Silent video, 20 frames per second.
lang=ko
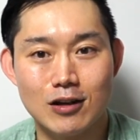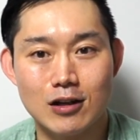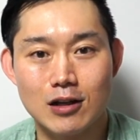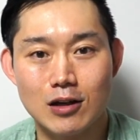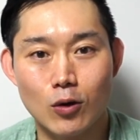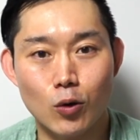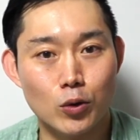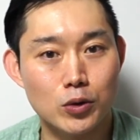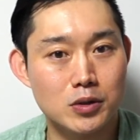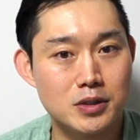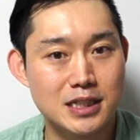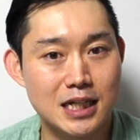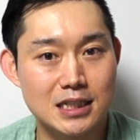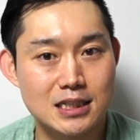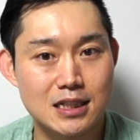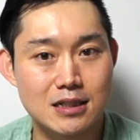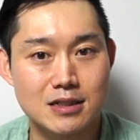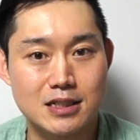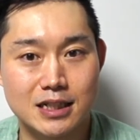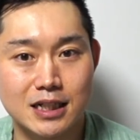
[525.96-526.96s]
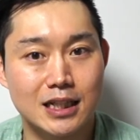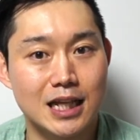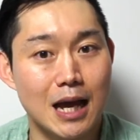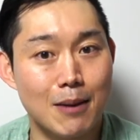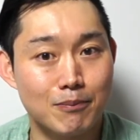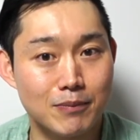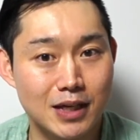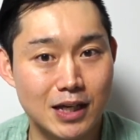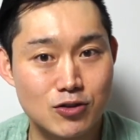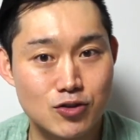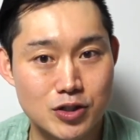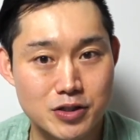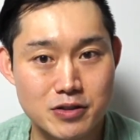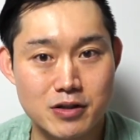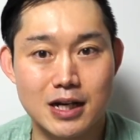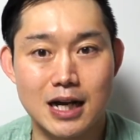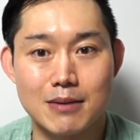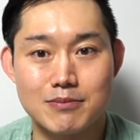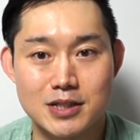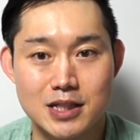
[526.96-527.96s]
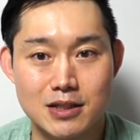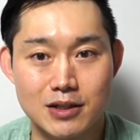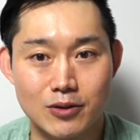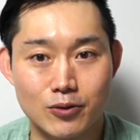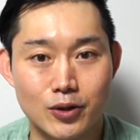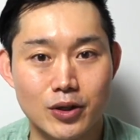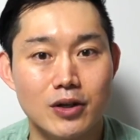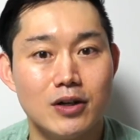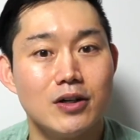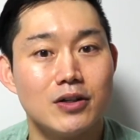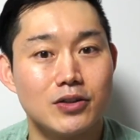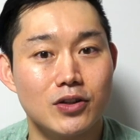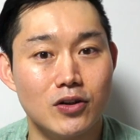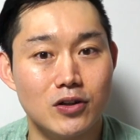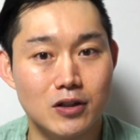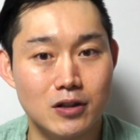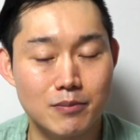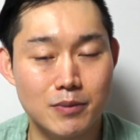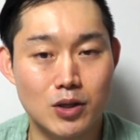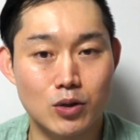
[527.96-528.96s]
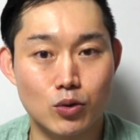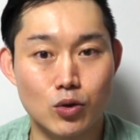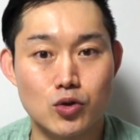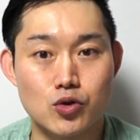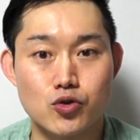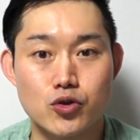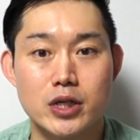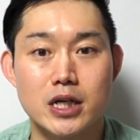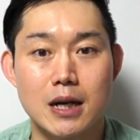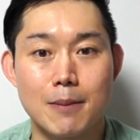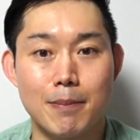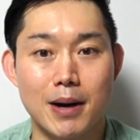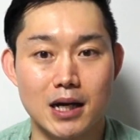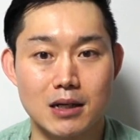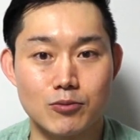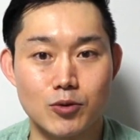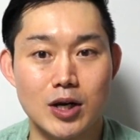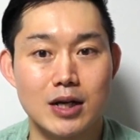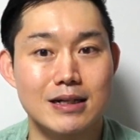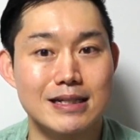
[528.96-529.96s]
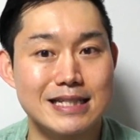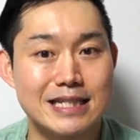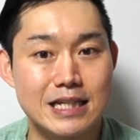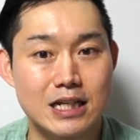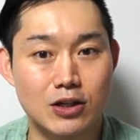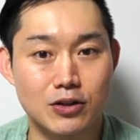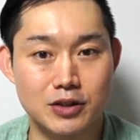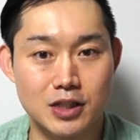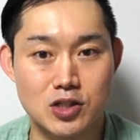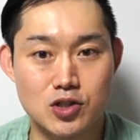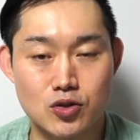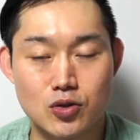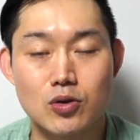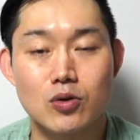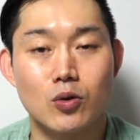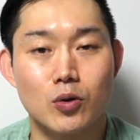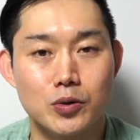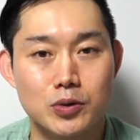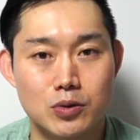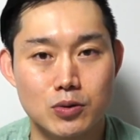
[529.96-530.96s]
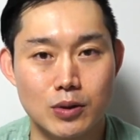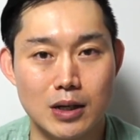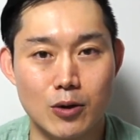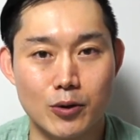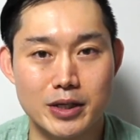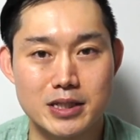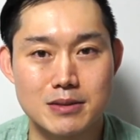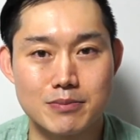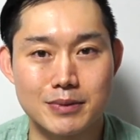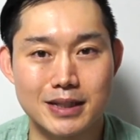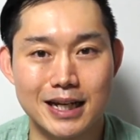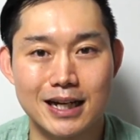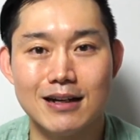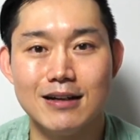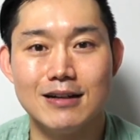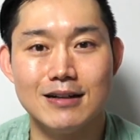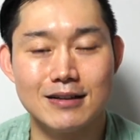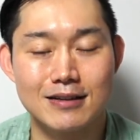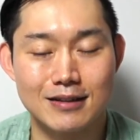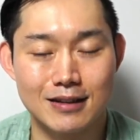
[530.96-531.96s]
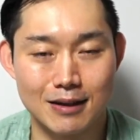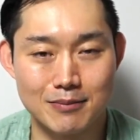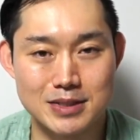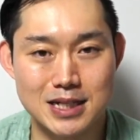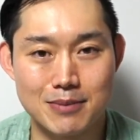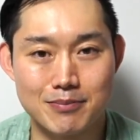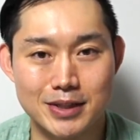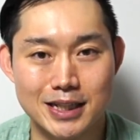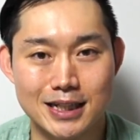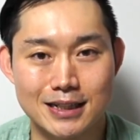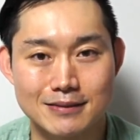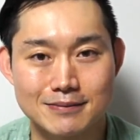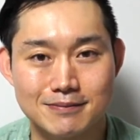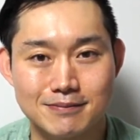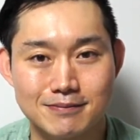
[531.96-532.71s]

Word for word: 오늘도 짧지 않은 시간 함께 해주셔서 감사드리고요. 더 흥미롭고 유익한 발음과 리스닝 컨텐츠로 곧 돌아오겠습니다. 감사합니다.